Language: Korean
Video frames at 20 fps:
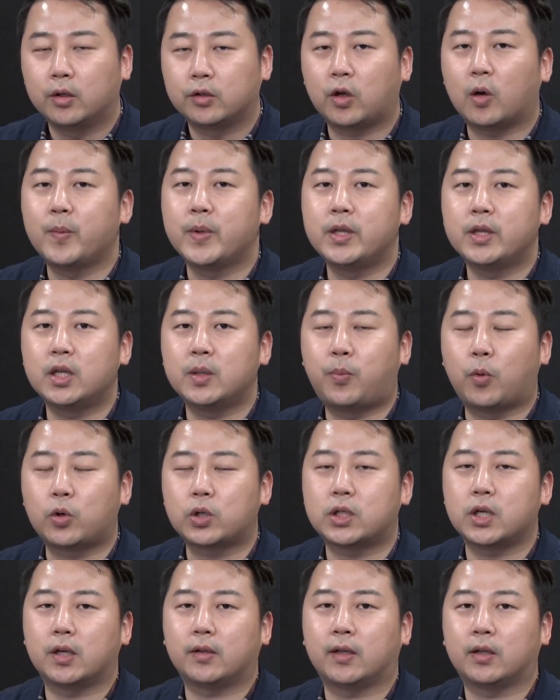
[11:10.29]
서민들
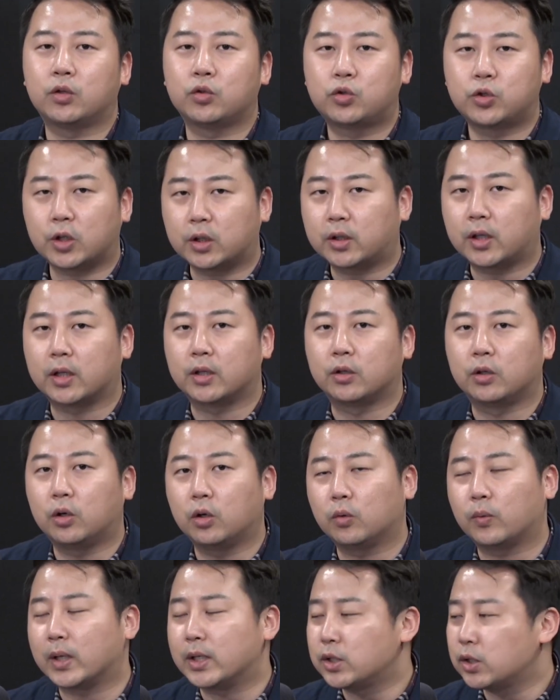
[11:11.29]
복지 예산을 줄였다는
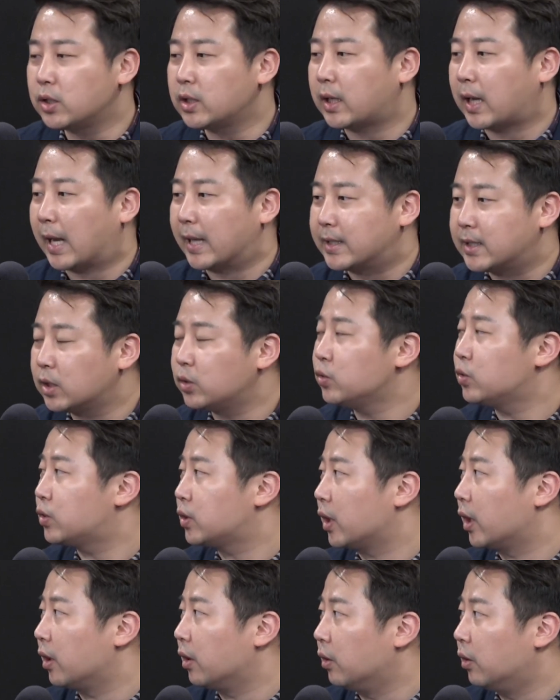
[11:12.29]
건 완전히 가짜
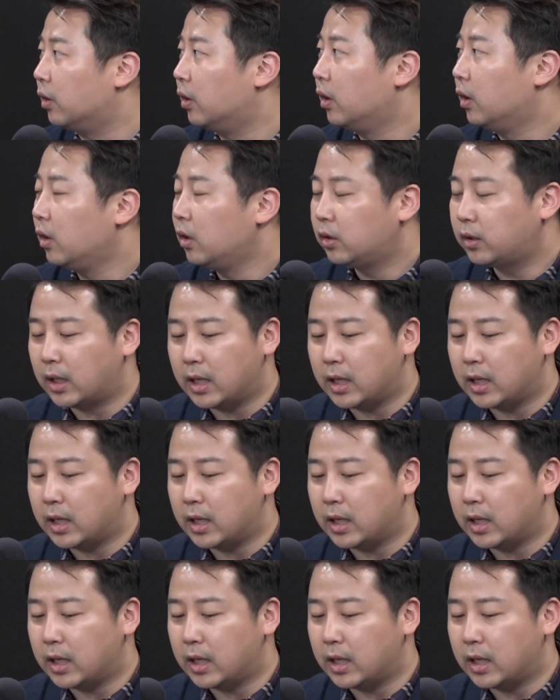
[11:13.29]
뉴스예요. 네.